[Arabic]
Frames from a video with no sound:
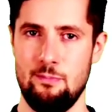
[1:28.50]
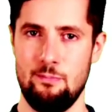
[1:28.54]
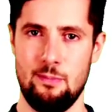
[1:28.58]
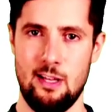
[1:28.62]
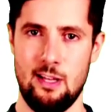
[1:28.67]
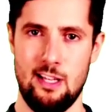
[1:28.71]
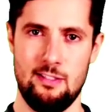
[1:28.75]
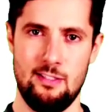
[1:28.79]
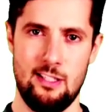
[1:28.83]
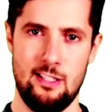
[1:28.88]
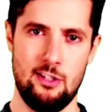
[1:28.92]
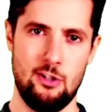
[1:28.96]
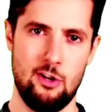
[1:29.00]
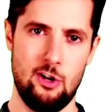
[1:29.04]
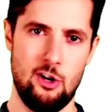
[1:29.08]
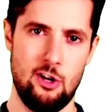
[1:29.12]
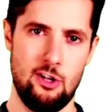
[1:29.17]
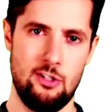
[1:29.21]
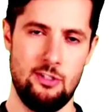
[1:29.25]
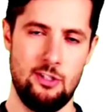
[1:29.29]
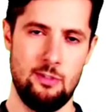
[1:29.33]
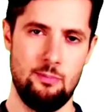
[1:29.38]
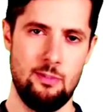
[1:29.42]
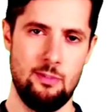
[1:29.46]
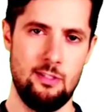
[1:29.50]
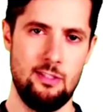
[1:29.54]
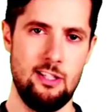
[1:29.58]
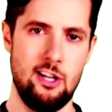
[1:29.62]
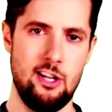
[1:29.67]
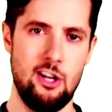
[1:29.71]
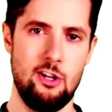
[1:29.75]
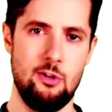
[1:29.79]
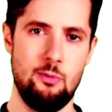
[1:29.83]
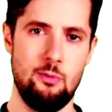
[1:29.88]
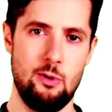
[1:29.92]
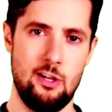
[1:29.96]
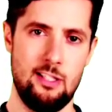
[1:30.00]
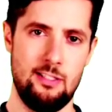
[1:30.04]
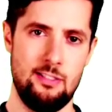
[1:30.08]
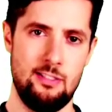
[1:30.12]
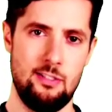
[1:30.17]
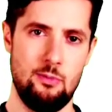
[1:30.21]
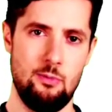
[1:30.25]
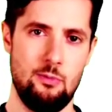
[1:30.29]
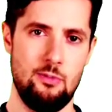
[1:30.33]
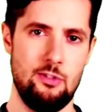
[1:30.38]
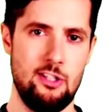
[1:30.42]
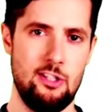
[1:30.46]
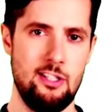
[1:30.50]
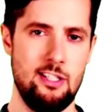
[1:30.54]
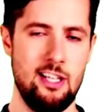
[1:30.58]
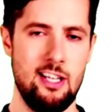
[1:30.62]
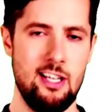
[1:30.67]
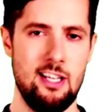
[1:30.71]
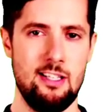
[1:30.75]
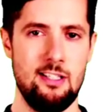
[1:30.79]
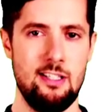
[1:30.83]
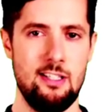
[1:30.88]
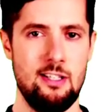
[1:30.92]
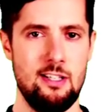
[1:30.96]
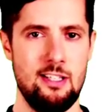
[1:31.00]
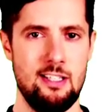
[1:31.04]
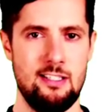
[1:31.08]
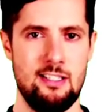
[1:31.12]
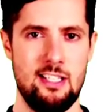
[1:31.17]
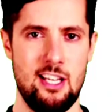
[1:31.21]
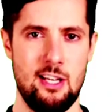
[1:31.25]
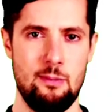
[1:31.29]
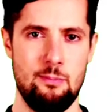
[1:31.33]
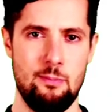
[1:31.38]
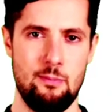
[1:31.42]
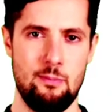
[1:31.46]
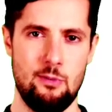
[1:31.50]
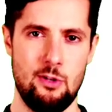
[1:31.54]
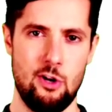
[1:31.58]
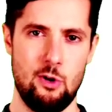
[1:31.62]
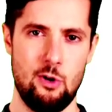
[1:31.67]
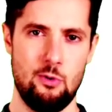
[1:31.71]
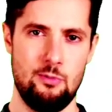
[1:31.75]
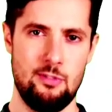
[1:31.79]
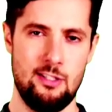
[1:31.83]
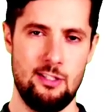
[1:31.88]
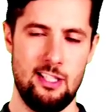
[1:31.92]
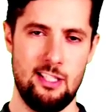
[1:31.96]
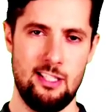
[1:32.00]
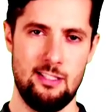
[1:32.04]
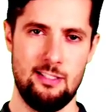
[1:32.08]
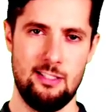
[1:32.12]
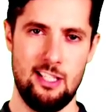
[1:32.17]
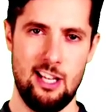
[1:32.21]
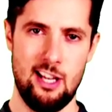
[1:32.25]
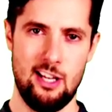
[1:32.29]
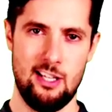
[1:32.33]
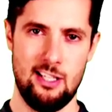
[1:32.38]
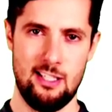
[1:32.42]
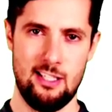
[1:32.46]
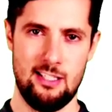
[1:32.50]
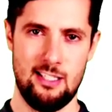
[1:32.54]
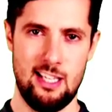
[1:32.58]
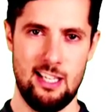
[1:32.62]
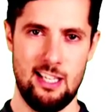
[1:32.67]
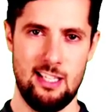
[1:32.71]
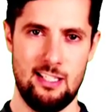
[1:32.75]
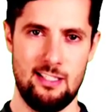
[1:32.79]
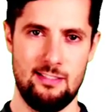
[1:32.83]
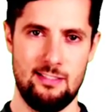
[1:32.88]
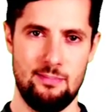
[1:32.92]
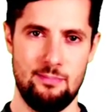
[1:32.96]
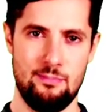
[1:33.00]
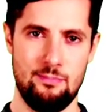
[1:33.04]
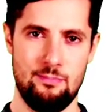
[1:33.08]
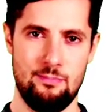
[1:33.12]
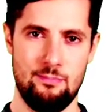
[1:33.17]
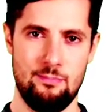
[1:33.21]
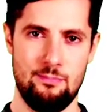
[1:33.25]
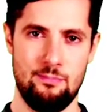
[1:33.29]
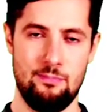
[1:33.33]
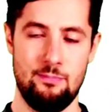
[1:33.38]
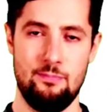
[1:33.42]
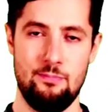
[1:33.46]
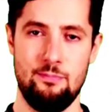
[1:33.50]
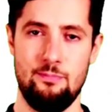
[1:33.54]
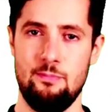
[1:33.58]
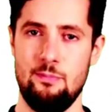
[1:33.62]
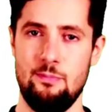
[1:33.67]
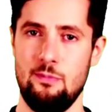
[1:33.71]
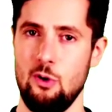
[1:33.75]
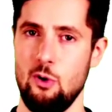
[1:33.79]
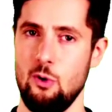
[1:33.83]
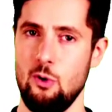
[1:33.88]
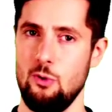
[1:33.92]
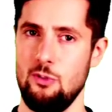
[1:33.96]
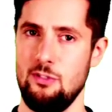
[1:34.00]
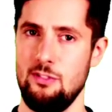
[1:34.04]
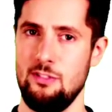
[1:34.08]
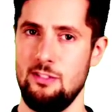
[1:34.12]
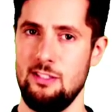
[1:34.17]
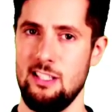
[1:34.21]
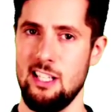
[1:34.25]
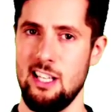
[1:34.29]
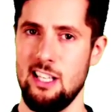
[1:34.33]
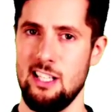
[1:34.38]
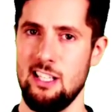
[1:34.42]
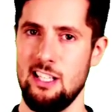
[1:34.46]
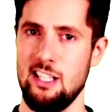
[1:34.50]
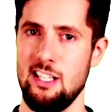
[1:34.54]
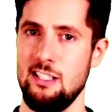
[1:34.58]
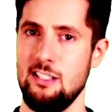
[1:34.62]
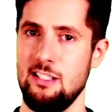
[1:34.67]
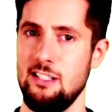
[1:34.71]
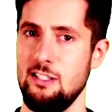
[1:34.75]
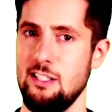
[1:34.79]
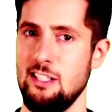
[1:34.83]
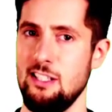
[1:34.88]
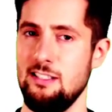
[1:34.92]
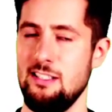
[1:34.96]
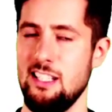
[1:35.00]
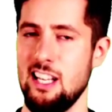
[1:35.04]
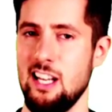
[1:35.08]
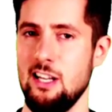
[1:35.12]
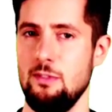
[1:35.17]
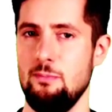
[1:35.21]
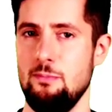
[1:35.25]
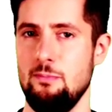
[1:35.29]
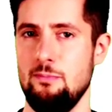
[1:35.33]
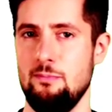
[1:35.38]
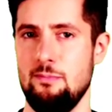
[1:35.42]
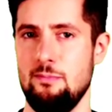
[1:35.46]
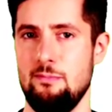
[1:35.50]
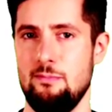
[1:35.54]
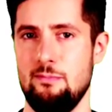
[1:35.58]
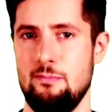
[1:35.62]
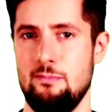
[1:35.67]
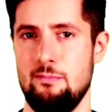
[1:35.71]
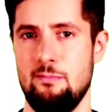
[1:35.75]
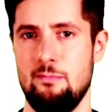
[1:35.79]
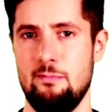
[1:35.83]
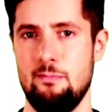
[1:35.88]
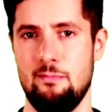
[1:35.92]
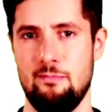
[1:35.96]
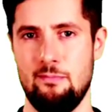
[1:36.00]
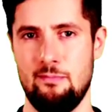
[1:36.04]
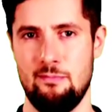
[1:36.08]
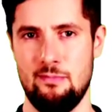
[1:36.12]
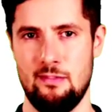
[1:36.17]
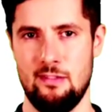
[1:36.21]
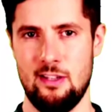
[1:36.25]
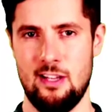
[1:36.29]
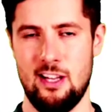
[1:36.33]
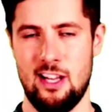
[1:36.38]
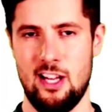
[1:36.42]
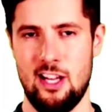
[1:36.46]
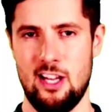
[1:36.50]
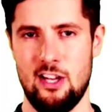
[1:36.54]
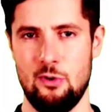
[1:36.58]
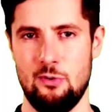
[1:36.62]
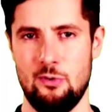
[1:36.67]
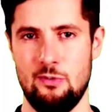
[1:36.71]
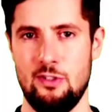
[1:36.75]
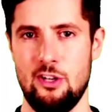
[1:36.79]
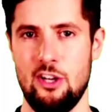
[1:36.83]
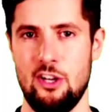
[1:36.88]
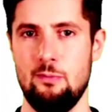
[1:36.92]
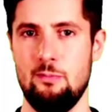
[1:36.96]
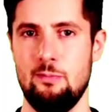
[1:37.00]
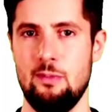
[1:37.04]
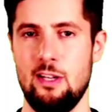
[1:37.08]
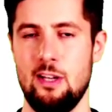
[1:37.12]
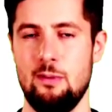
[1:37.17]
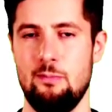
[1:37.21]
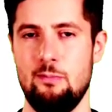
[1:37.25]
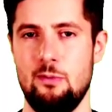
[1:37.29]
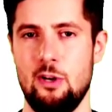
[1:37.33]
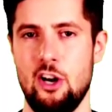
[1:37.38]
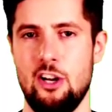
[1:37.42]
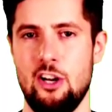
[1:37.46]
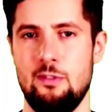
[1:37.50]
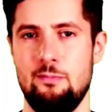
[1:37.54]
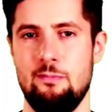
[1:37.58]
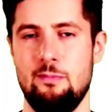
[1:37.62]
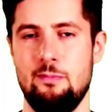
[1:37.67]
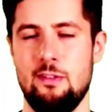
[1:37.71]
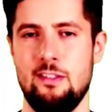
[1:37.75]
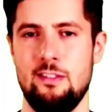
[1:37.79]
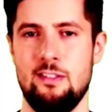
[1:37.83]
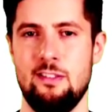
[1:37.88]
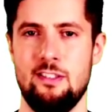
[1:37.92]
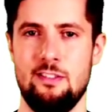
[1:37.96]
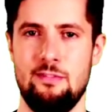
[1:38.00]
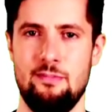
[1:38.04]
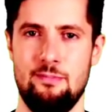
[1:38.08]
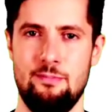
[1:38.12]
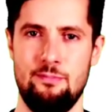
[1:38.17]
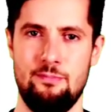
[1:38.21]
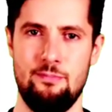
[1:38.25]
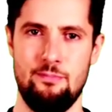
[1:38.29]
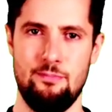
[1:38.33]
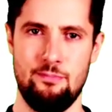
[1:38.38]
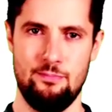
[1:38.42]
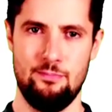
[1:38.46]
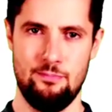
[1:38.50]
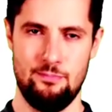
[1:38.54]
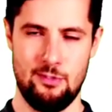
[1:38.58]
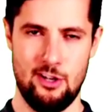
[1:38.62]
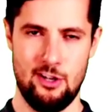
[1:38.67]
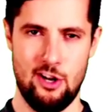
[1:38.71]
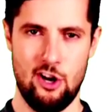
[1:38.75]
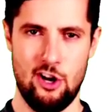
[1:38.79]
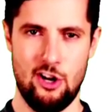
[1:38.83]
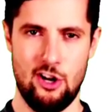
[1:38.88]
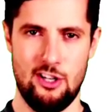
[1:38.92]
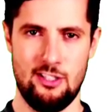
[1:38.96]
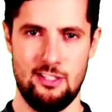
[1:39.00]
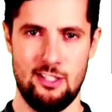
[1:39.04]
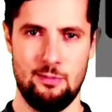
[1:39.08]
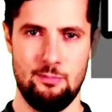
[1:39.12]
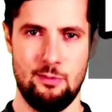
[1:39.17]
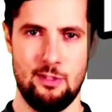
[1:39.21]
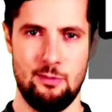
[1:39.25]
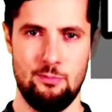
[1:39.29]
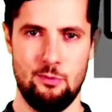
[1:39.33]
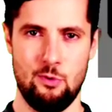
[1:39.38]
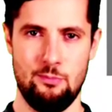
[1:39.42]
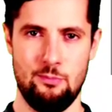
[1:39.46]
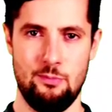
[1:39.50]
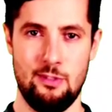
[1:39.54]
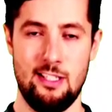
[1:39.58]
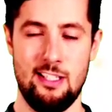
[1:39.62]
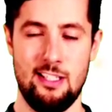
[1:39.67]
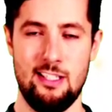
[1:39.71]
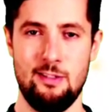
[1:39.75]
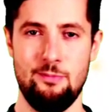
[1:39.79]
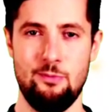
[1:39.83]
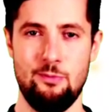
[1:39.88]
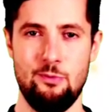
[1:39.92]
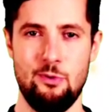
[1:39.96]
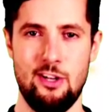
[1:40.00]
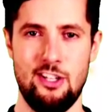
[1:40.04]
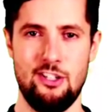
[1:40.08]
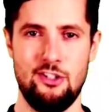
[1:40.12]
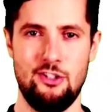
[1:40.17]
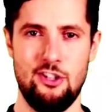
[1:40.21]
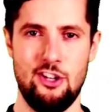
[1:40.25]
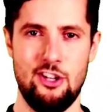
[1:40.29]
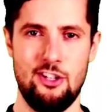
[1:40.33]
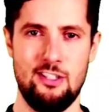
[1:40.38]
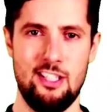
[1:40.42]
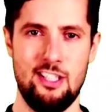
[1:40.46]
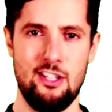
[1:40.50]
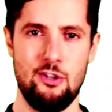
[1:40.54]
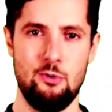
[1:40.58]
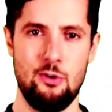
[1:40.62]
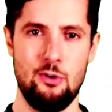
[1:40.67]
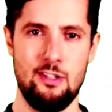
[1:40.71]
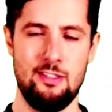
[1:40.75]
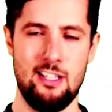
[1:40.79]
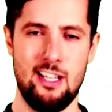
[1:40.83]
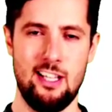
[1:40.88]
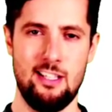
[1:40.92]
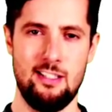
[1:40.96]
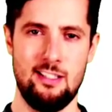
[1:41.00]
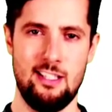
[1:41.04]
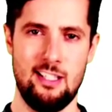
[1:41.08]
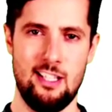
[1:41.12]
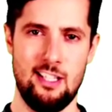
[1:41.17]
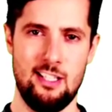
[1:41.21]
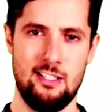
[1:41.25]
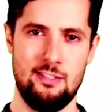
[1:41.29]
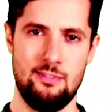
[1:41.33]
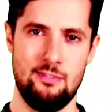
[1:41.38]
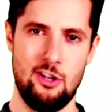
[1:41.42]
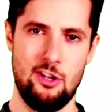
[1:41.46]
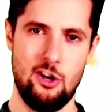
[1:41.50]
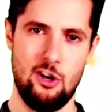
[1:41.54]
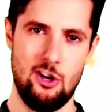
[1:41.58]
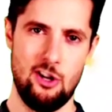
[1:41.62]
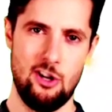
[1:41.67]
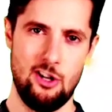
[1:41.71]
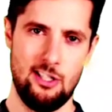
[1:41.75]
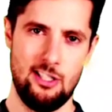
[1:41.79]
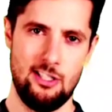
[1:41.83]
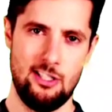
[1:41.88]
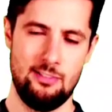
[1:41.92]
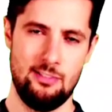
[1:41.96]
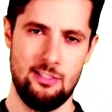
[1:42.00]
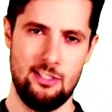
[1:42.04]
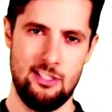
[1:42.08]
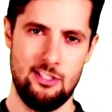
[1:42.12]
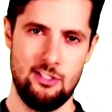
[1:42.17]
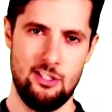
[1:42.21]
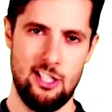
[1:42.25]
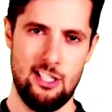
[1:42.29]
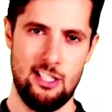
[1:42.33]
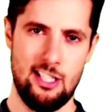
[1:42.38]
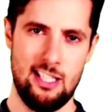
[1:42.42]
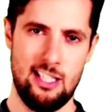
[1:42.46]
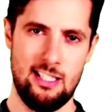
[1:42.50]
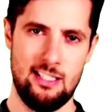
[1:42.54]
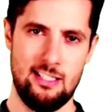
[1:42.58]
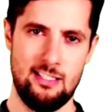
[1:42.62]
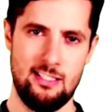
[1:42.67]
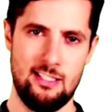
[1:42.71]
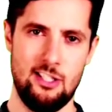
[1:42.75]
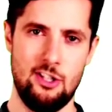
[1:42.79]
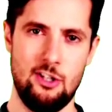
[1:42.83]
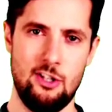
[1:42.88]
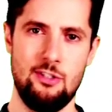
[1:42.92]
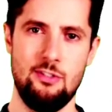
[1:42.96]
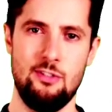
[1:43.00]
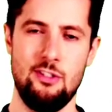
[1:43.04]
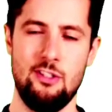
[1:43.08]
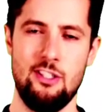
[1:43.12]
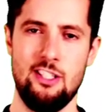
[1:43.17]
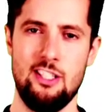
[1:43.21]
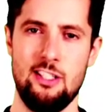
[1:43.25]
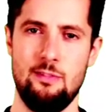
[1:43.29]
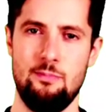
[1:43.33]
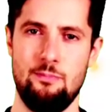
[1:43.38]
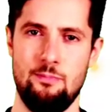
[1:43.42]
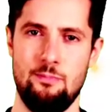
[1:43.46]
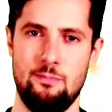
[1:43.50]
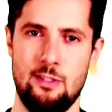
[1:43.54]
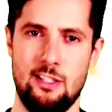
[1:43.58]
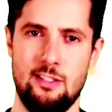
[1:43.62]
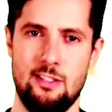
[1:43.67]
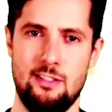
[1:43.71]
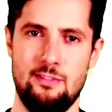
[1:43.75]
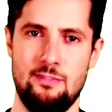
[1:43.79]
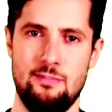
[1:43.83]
بعد أن خاطب الله عز وجل أهل الكتاب بقوله تعالى: قل يا أهل الكتاب، أي قل لهم يا محمد، خاطب المؤمنين مباشرة وذلك إظهارا لجلالة قدرهم